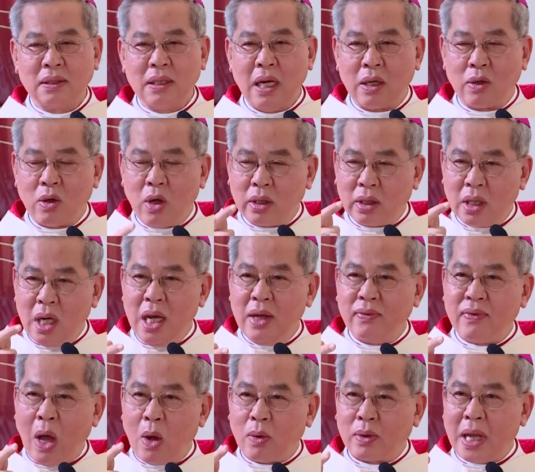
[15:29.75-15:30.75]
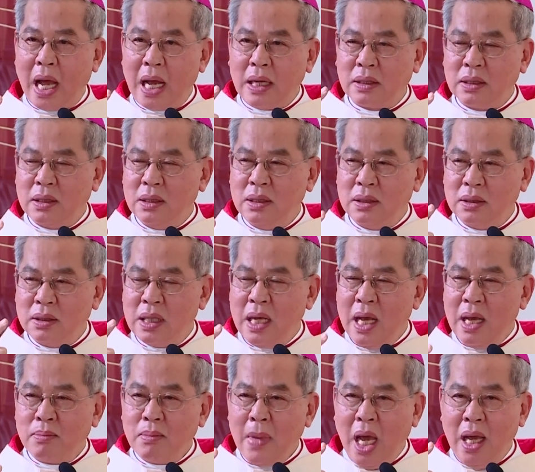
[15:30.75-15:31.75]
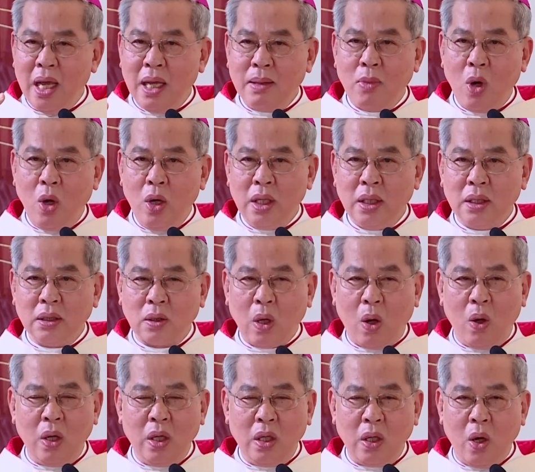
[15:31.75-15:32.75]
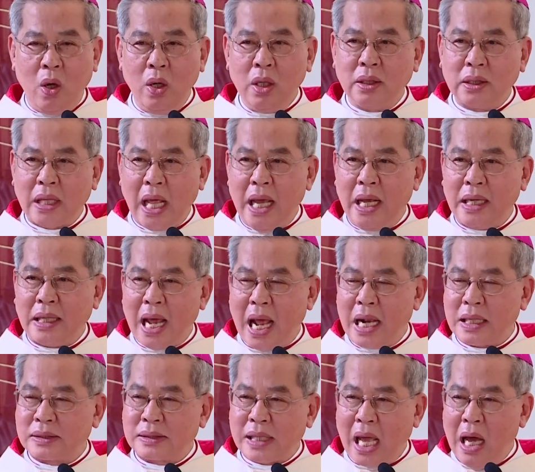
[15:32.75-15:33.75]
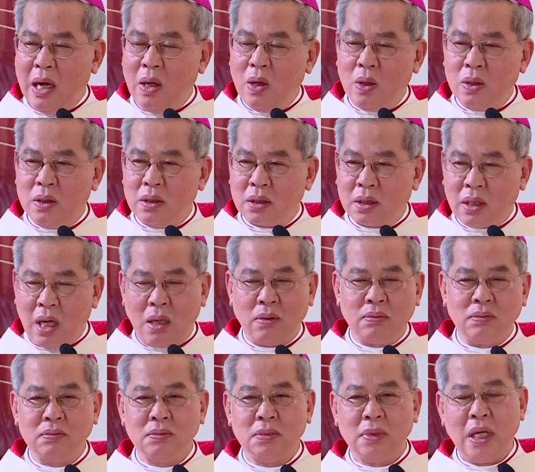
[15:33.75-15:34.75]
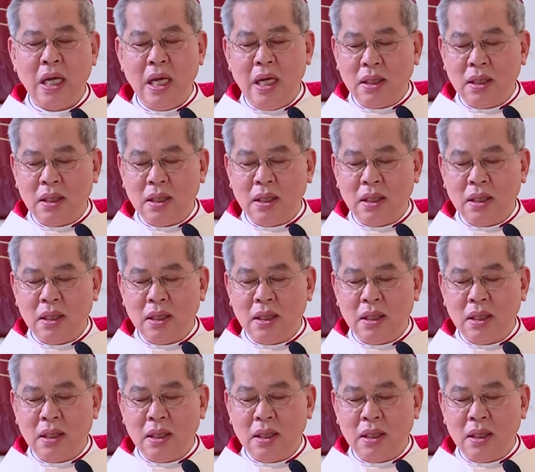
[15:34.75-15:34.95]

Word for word: đừng có rơi vào các thứ bê bối, tội lỗi, tệ nạn xã hội. Không.